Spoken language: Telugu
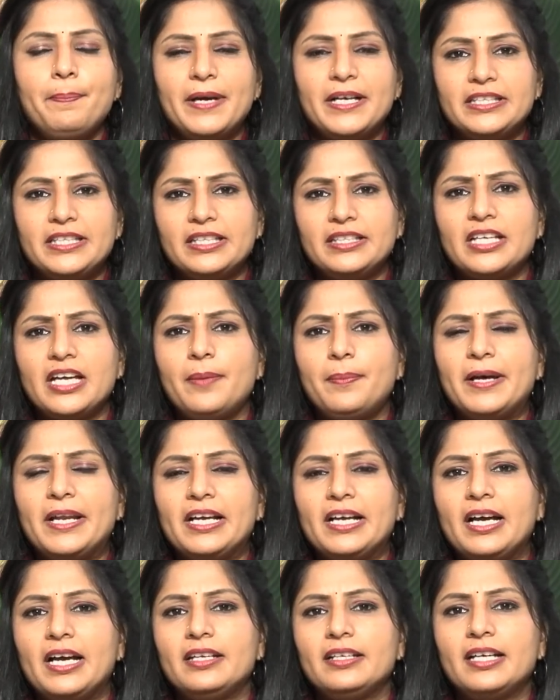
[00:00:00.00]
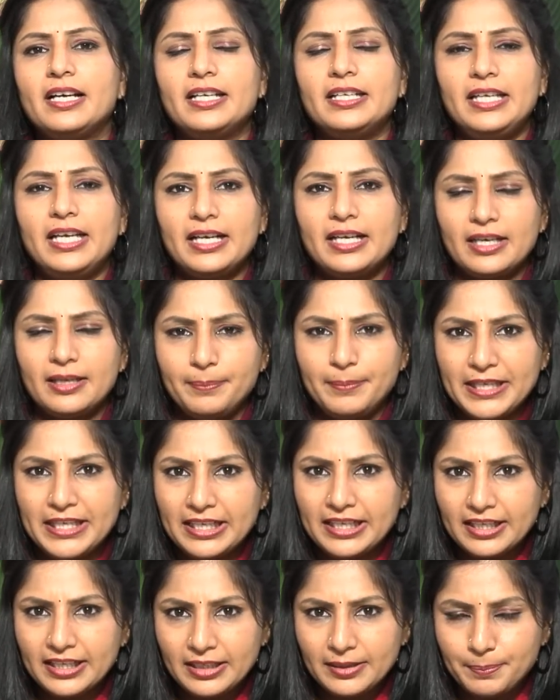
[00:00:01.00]
భద్రతా బలగాలు కానీ అక్కడ
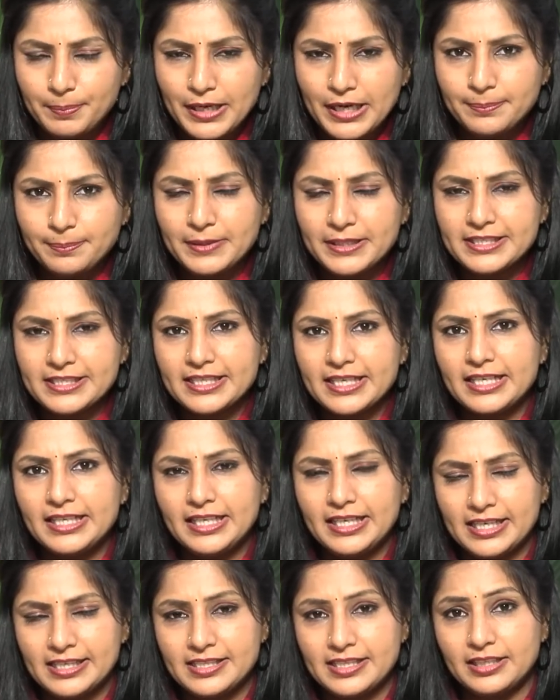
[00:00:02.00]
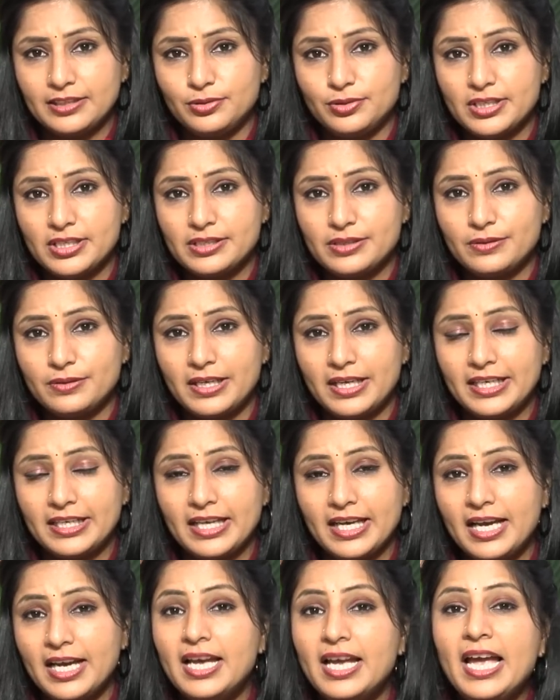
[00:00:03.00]
మిగిలిన డిపార్ట్మెంట్స్ కానీ కసరత్తు
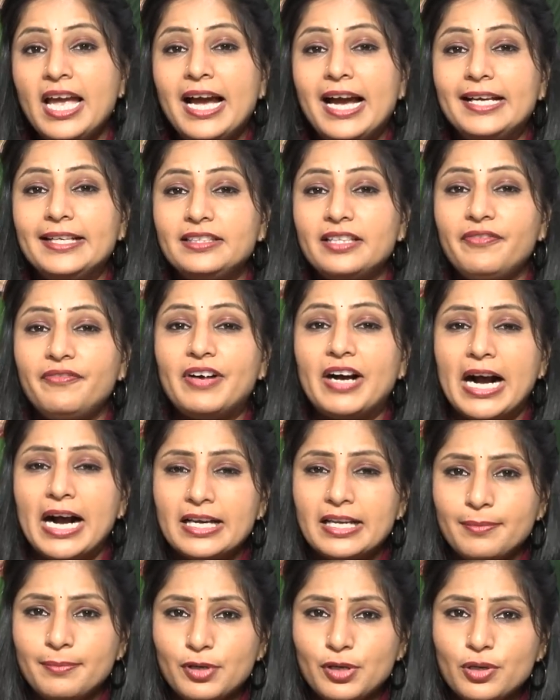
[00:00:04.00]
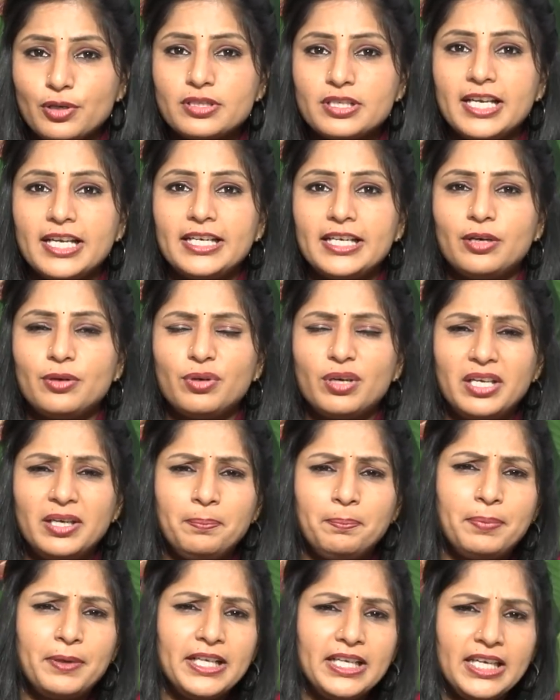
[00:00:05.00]
చేస్తున్నాయట అయితే వారం రోజులైనా కూడా
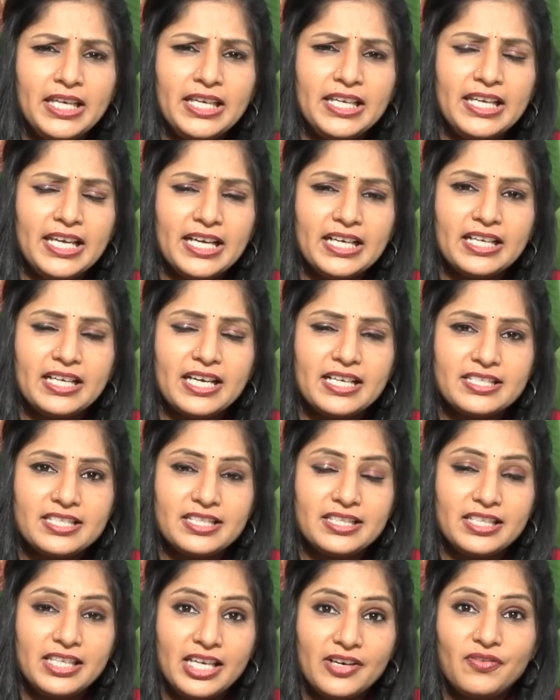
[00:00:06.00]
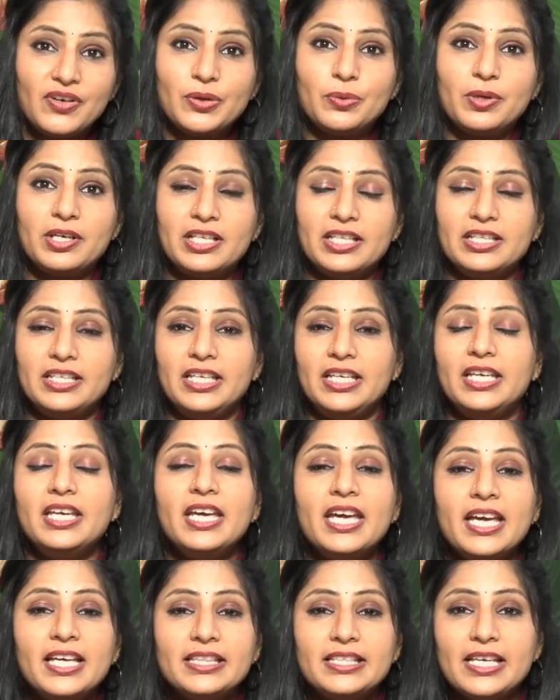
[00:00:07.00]
ఇప్పటికీ ఈ లేఖ రాసింది ఎవరు అనేది
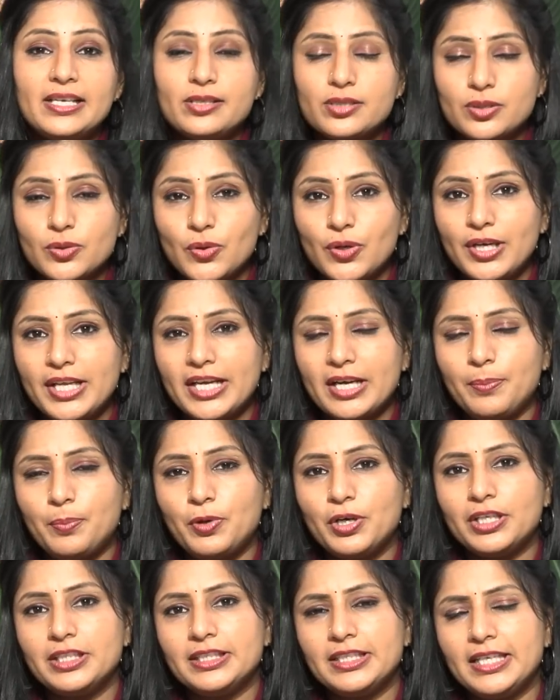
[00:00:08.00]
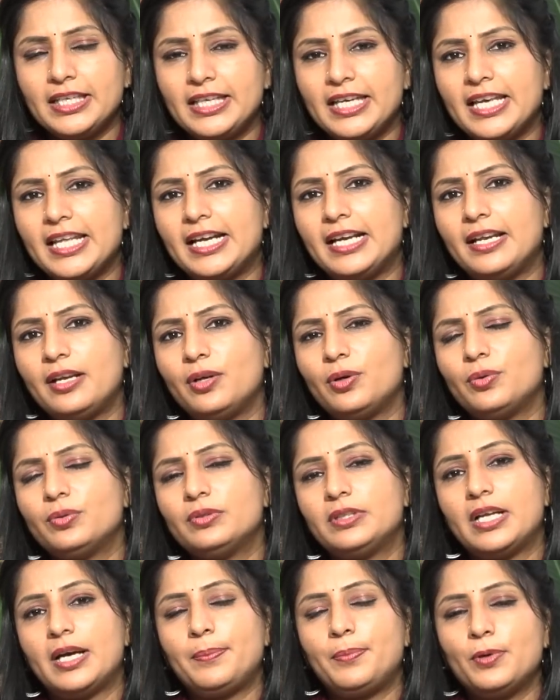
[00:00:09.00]
తెలుసుకో తప్పించుకోలేకపోయింది కేరళలో
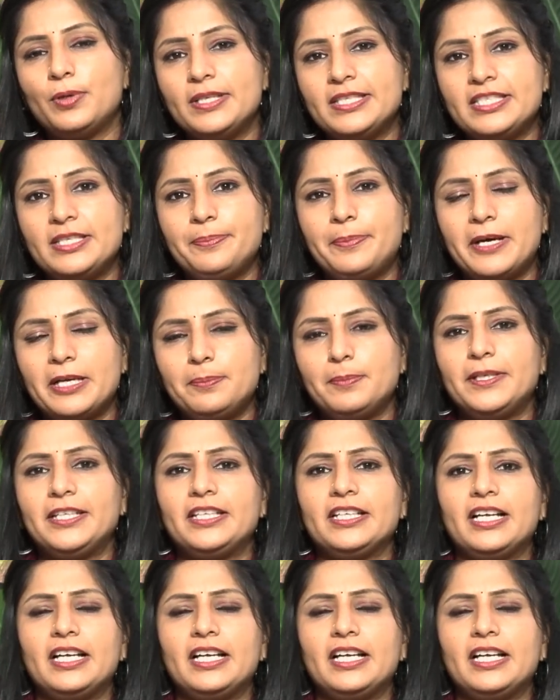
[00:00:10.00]
ఉన్న పోలీస్ డిపార్ట్మెంట్